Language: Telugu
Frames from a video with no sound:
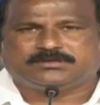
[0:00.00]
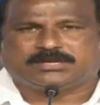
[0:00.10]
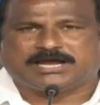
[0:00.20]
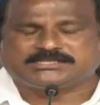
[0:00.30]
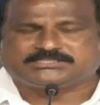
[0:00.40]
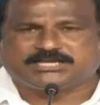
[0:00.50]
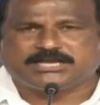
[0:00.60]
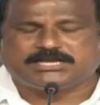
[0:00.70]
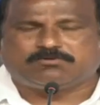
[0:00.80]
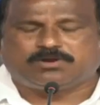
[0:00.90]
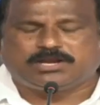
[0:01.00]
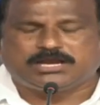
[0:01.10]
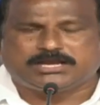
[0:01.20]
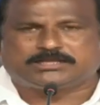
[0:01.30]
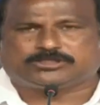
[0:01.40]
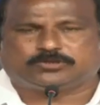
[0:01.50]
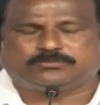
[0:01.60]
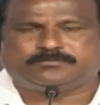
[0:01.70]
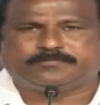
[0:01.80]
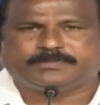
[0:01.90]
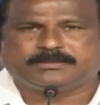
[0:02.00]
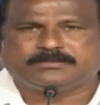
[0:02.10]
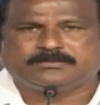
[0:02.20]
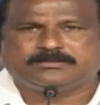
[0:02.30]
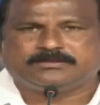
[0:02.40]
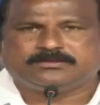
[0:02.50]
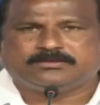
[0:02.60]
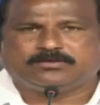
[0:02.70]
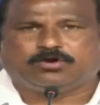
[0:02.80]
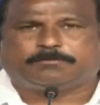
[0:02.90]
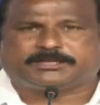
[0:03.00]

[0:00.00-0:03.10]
రాజ్యాంగ ఉల్లంఘనతో ఓ